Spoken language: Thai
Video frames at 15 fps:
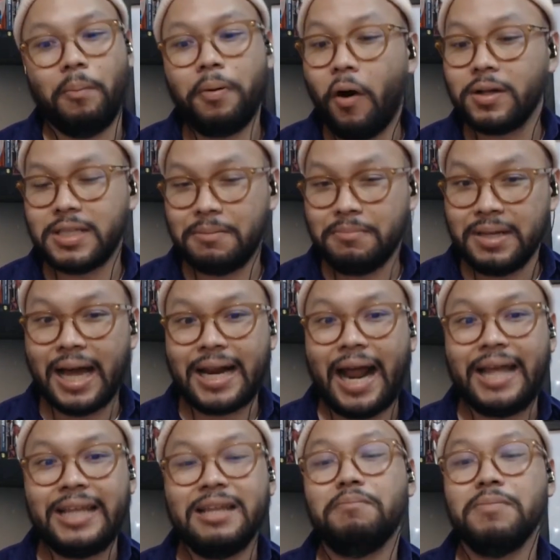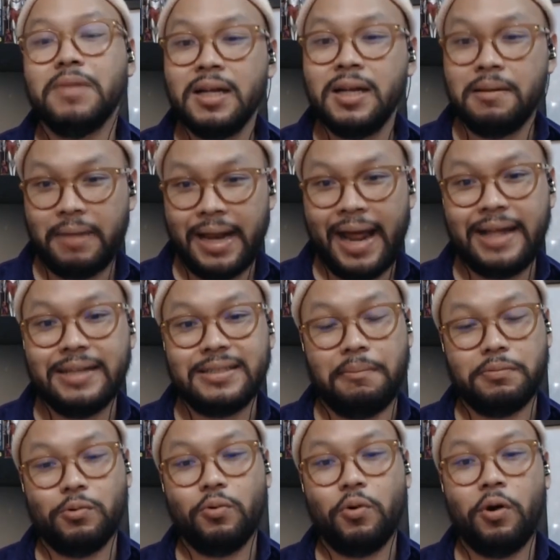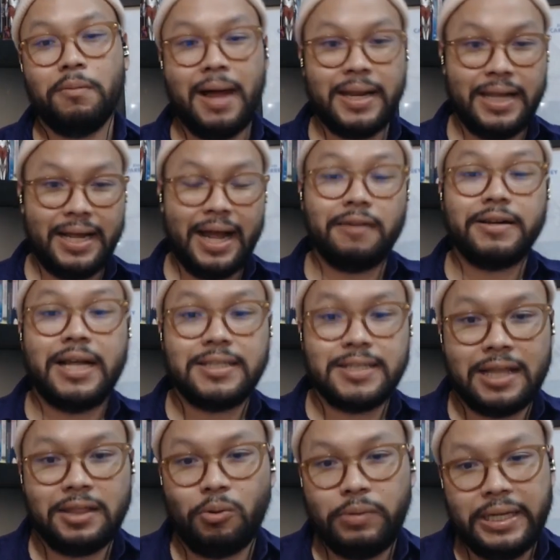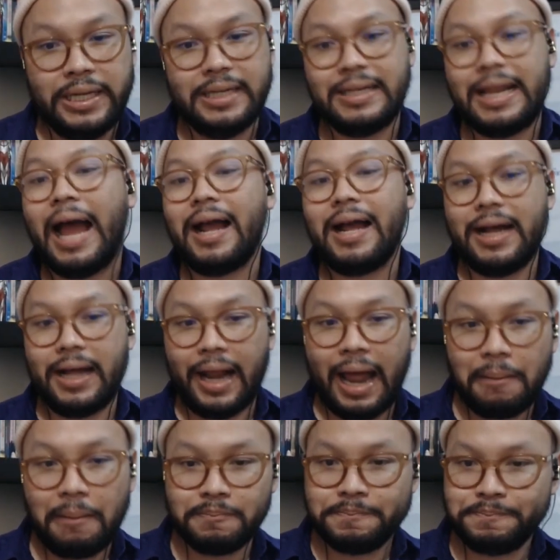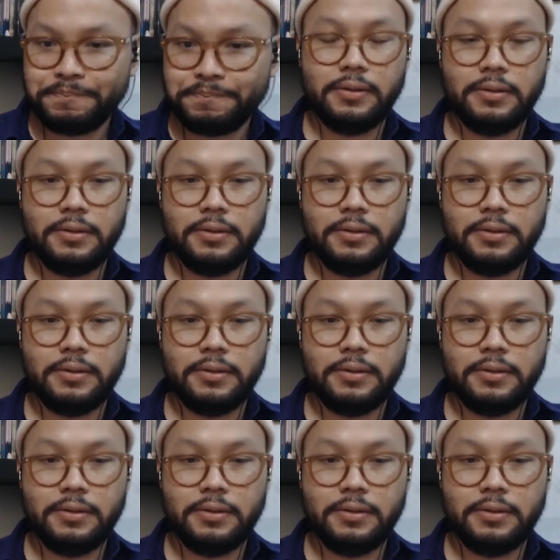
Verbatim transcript: ผมพอจะมีอะไรหยิบยื่นมาได้สำหรับทุกคนมากในการรีแอคชั่นตรงนี้นะครับ